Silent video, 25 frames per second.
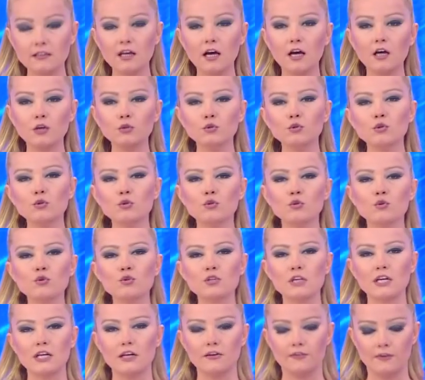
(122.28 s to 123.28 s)
Seda Nur
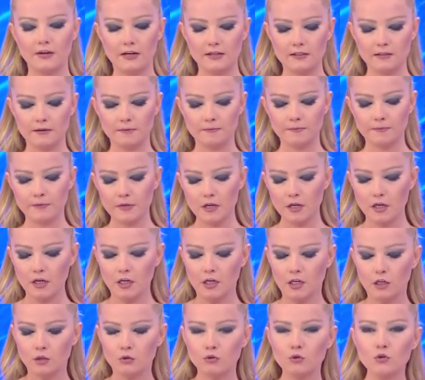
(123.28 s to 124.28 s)
Güzel efendim.
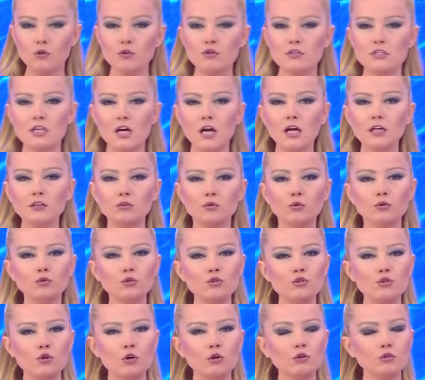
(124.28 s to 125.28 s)
Dün saat
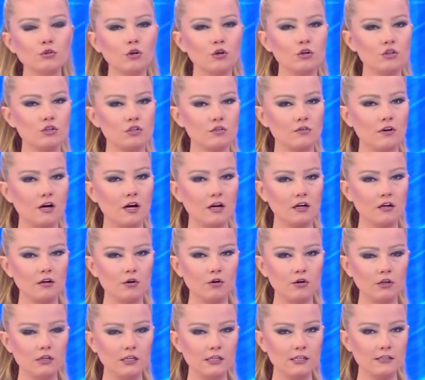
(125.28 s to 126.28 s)
13-14
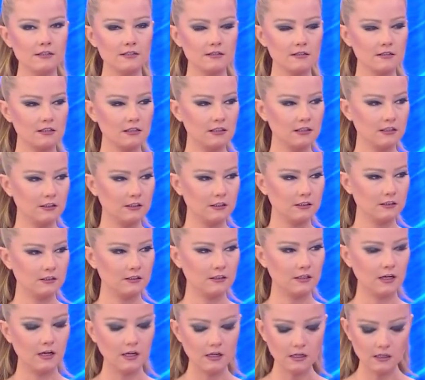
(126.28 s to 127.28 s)
civarı öğle
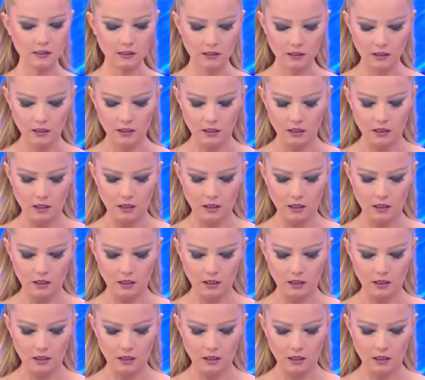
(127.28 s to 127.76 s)
sıralarında